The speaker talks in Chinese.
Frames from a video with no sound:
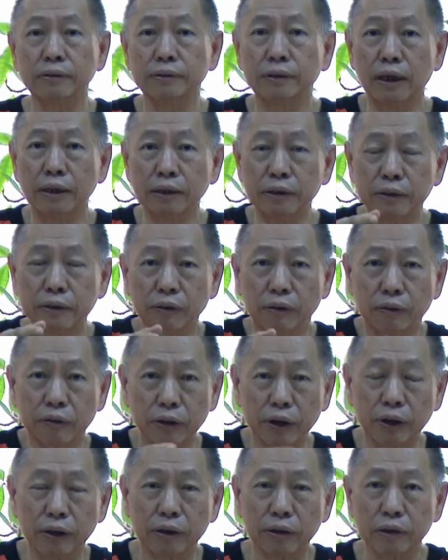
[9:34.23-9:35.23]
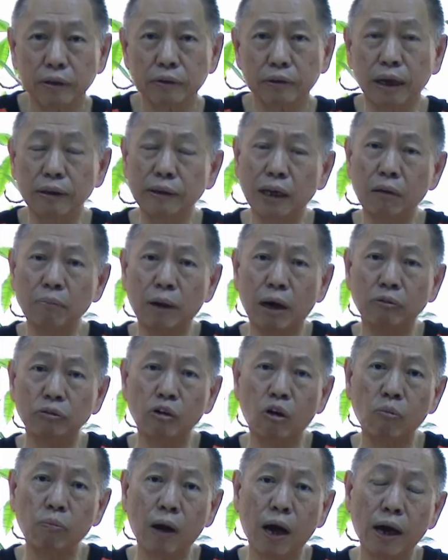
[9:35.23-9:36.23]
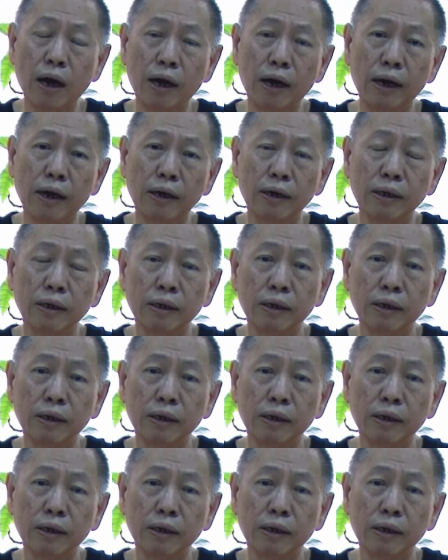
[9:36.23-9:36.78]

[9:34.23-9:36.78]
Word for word: 上去中间，台台有通派啊，